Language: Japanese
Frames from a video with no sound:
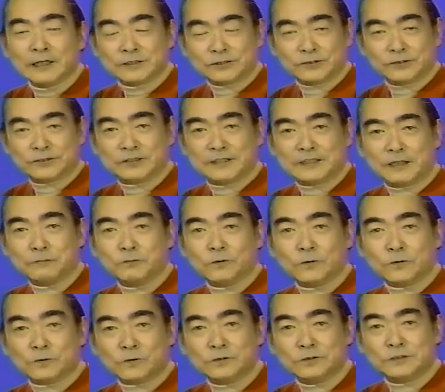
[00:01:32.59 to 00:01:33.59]
そして
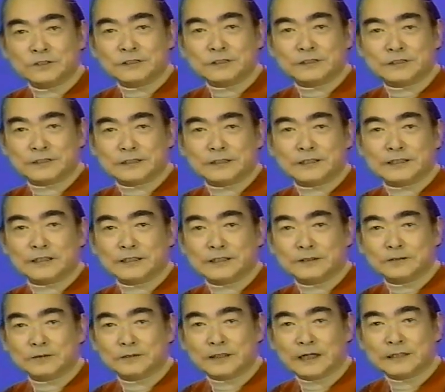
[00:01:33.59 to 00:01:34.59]
もう今
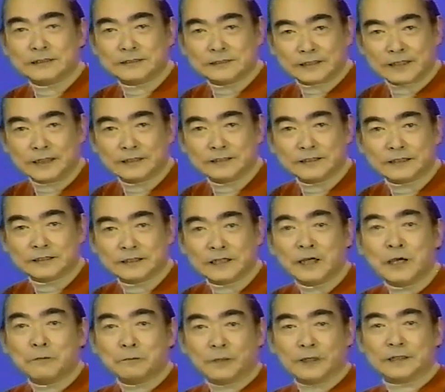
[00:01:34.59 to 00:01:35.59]
日の大スターになっ
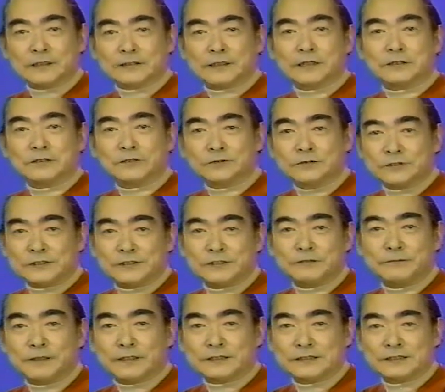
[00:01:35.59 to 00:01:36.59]
てまあ結局
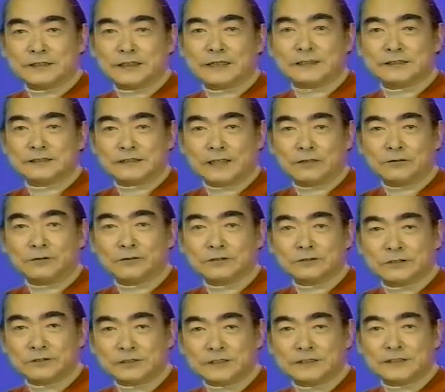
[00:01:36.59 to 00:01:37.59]

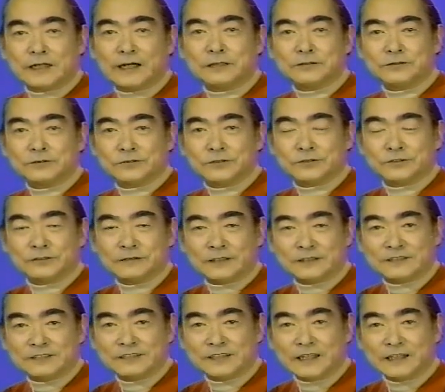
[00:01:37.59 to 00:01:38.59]
シルベスター・スタローンそして
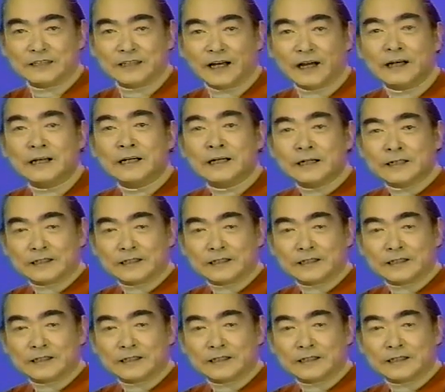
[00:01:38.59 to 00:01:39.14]
アーノルド・シュワルツネッガー